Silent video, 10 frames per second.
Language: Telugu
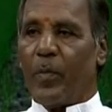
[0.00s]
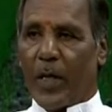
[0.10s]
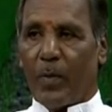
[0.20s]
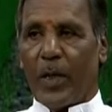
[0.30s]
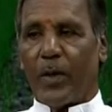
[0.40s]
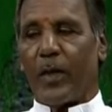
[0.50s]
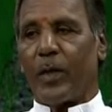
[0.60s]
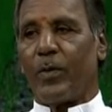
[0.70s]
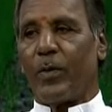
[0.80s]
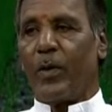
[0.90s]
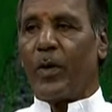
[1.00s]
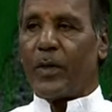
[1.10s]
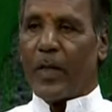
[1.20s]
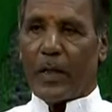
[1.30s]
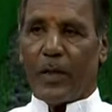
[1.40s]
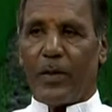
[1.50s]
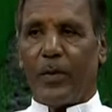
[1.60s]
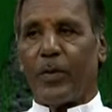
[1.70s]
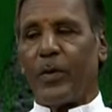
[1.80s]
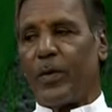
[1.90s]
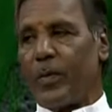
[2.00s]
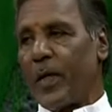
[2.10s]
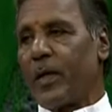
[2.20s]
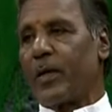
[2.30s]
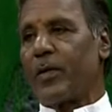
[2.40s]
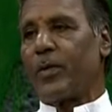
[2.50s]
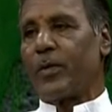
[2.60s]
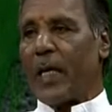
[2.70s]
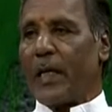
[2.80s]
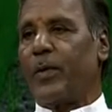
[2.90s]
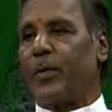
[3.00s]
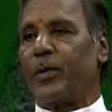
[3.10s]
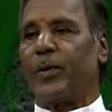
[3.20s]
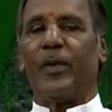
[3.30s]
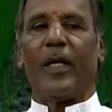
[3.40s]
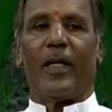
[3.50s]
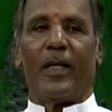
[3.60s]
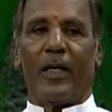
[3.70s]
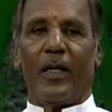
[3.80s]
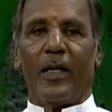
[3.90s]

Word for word: మన మనుగడకు సకల జీవకోటి మనుగడకు సాధ్యం అవుతుందని